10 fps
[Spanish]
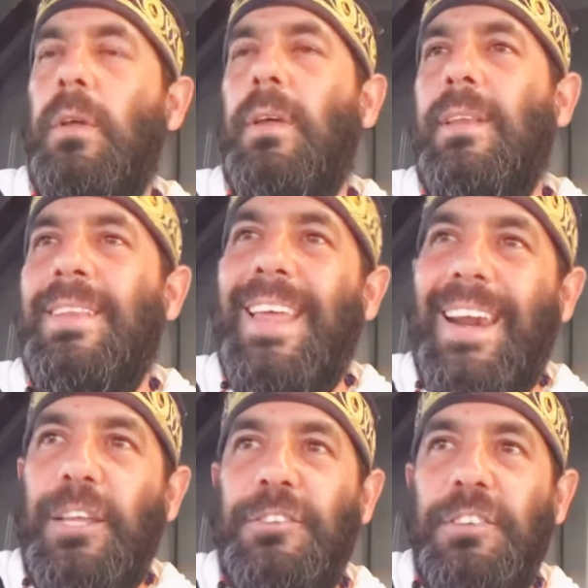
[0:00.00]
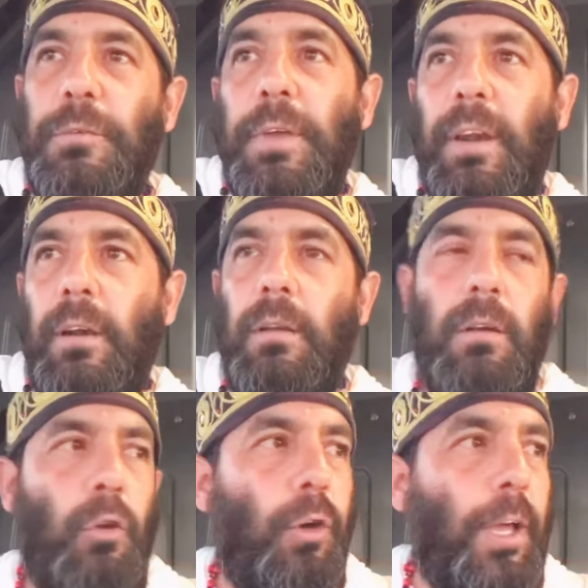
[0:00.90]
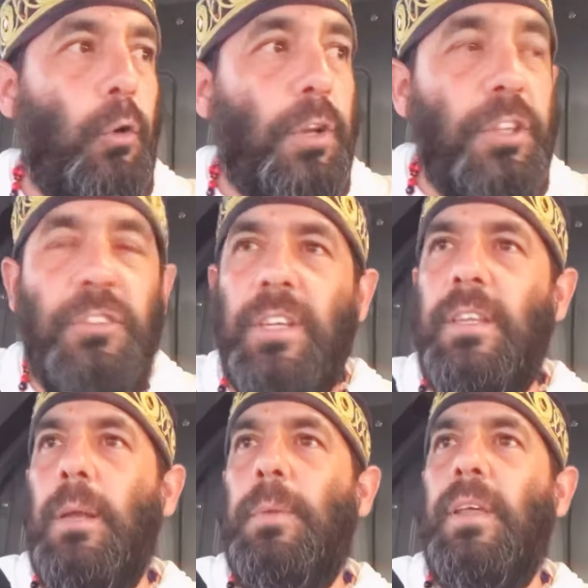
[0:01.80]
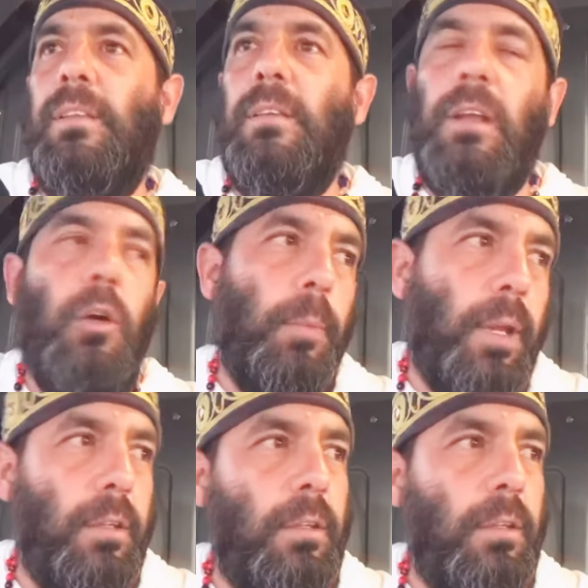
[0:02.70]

de recibir lo que el oricha tiene predestinado para ti.